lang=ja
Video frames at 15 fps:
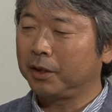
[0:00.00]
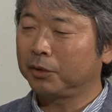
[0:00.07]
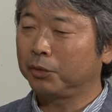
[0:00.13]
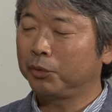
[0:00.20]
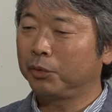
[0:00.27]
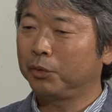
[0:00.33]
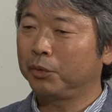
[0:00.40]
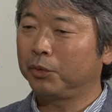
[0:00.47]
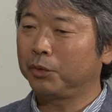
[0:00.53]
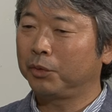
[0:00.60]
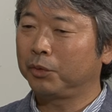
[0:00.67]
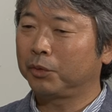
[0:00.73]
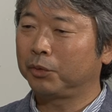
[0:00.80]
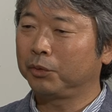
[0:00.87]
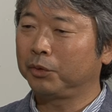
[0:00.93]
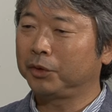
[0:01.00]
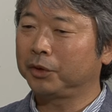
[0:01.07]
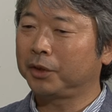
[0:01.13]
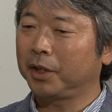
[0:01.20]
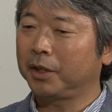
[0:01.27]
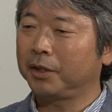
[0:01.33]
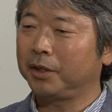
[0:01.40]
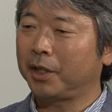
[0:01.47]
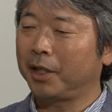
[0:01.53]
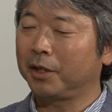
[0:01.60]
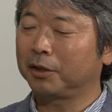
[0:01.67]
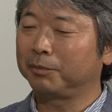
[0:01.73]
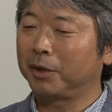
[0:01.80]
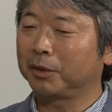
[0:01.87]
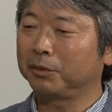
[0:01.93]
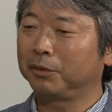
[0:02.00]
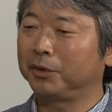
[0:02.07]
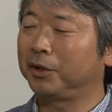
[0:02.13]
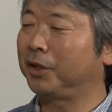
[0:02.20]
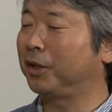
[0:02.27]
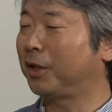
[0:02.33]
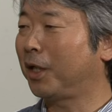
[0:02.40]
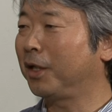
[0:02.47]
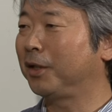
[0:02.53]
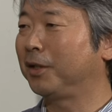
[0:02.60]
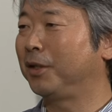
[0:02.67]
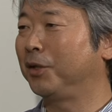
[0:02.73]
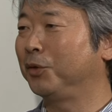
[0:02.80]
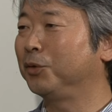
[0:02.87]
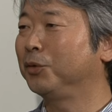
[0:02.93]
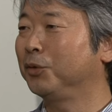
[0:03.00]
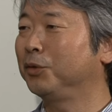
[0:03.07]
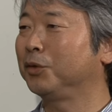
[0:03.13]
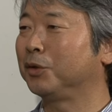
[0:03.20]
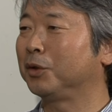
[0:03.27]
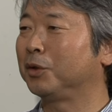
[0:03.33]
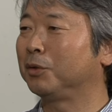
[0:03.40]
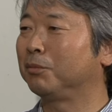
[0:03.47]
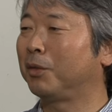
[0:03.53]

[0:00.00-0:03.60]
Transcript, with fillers: でこの事件に早く幕を引きたいっていう、